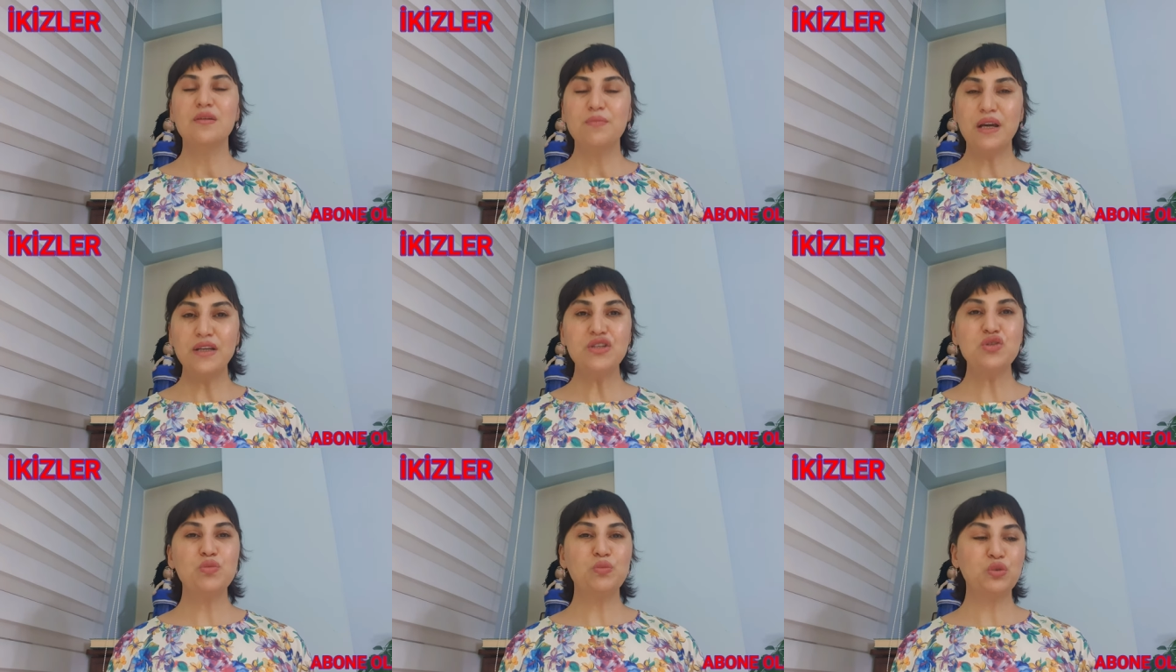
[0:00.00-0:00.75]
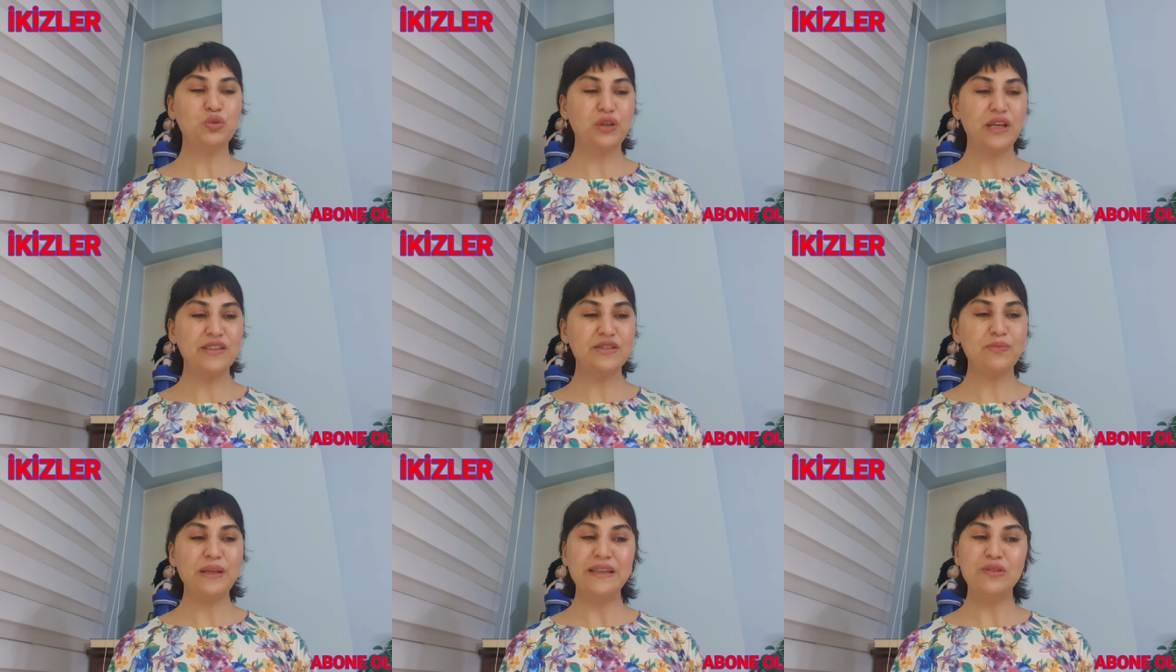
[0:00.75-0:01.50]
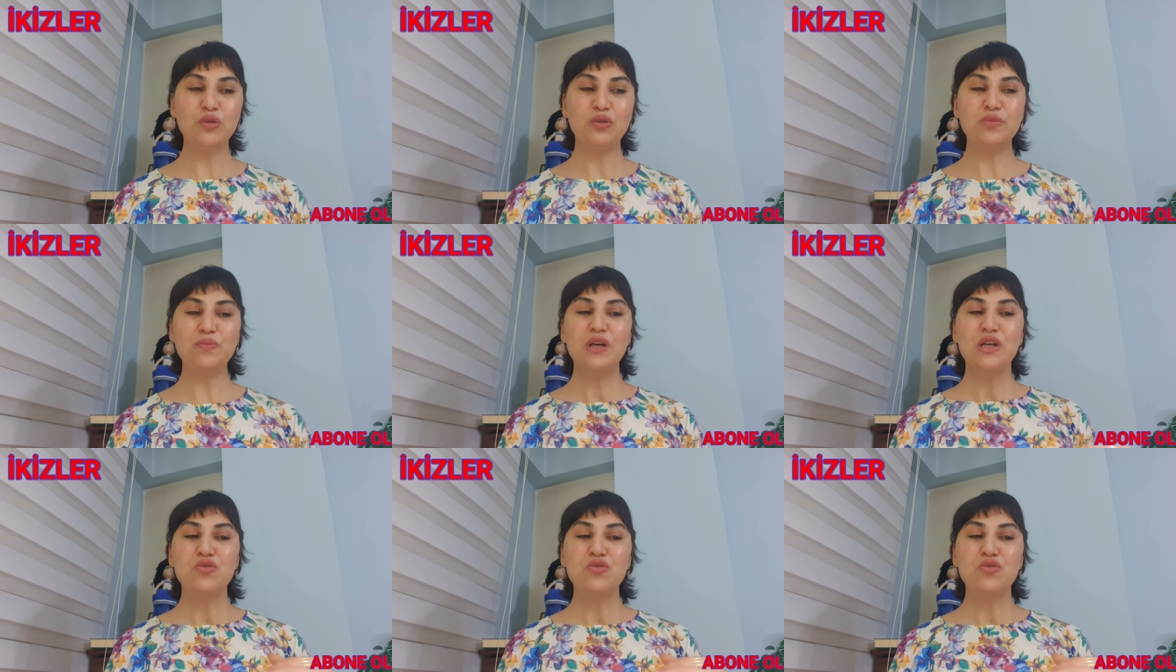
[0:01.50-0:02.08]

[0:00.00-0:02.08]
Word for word: Ben hiç umudu kesmeyin diyorum.